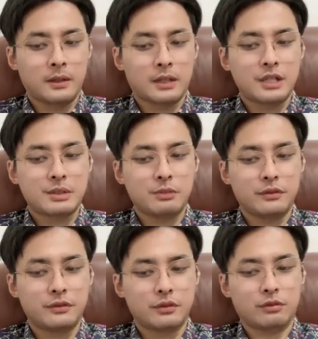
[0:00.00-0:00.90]
格拉西莫
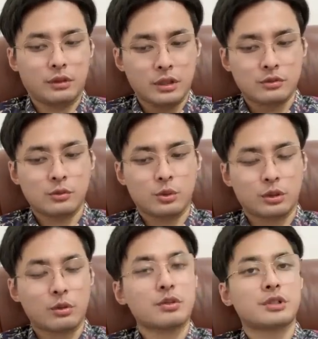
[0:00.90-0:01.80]
夫祝贺中国
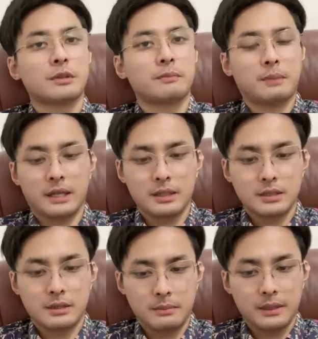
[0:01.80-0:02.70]
同时被
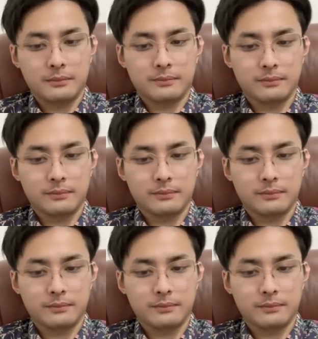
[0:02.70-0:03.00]
任命